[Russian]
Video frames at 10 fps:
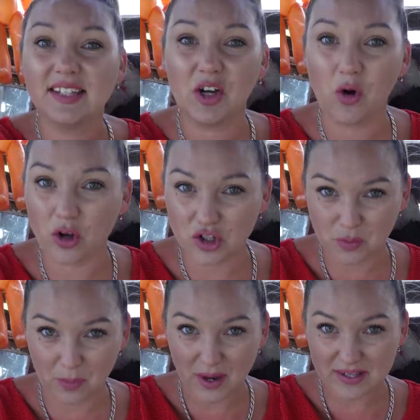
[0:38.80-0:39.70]
ты хочешь
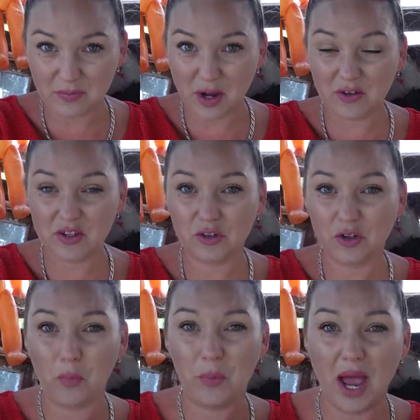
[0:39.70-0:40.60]
попасть в мое видео,
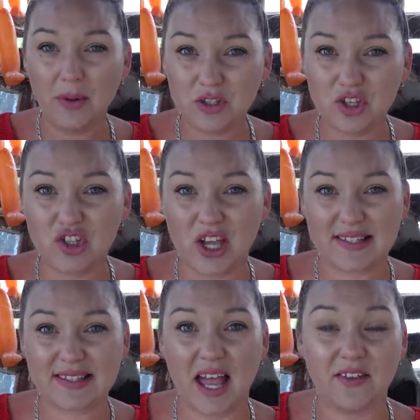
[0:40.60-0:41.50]
то прямо
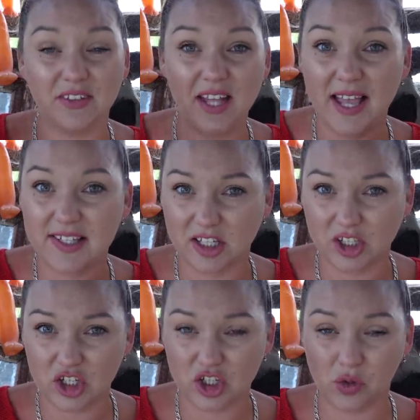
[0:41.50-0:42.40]
сейчас ставь лайк за
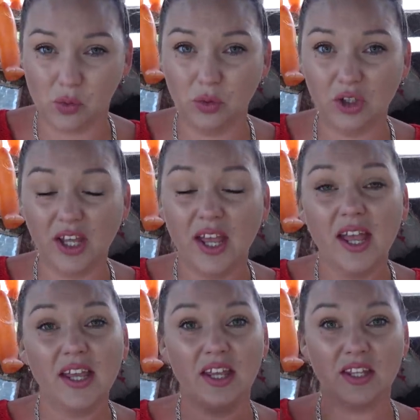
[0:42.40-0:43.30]
3 секунды,
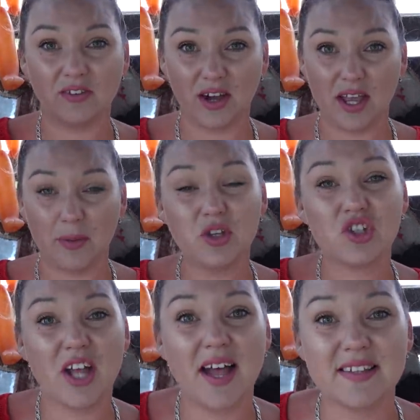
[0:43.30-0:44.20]
и твоя
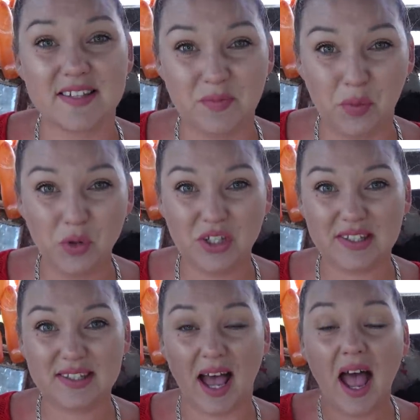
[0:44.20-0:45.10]
мечта
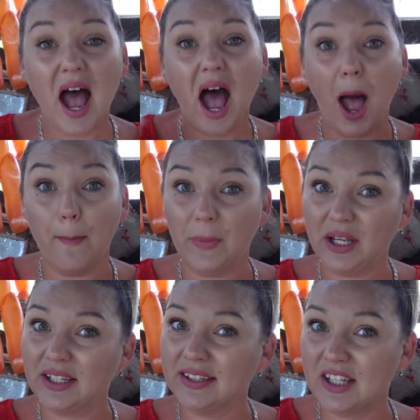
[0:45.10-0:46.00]
сбудется. А
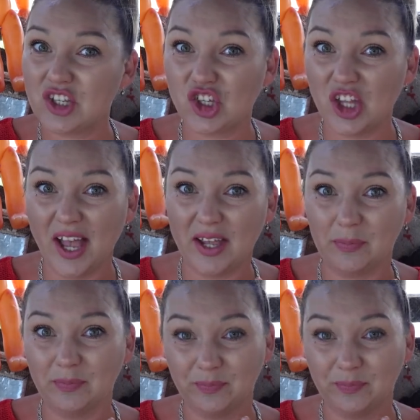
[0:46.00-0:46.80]
мы начинаем.